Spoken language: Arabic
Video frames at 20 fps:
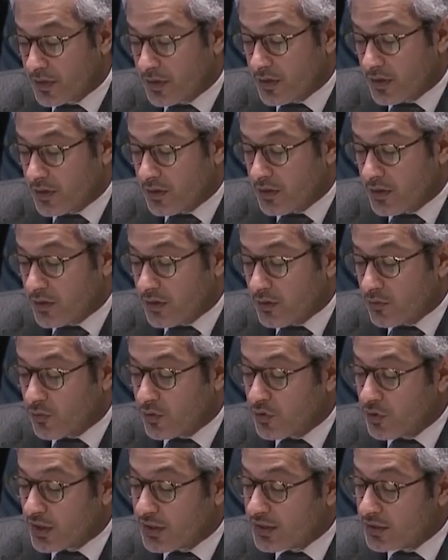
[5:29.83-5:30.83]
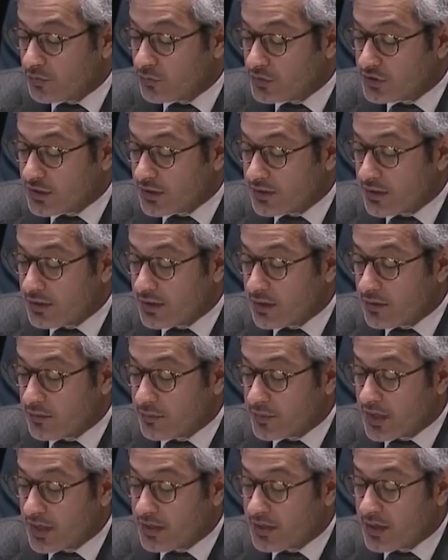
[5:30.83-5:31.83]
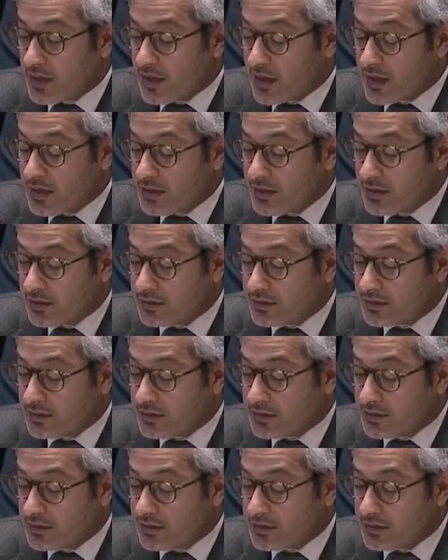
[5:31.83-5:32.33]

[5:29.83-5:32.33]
ونؤكد مجددا بأن أي اعتداء